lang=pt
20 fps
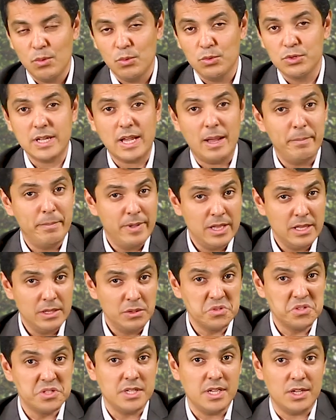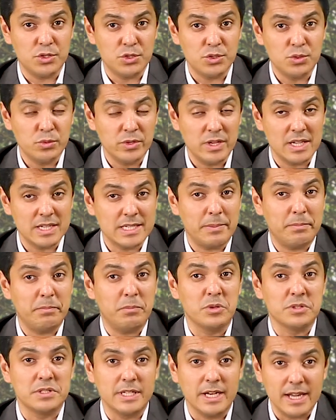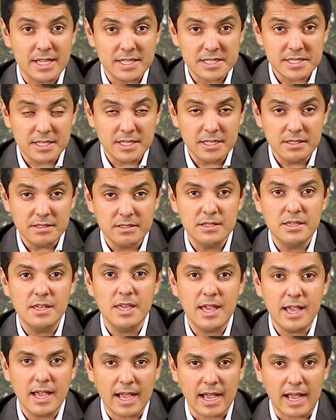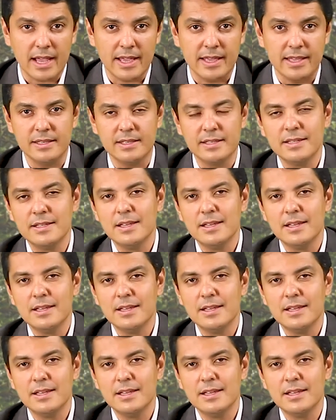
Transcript: Os cabelos e as unhas apodrecem e caem.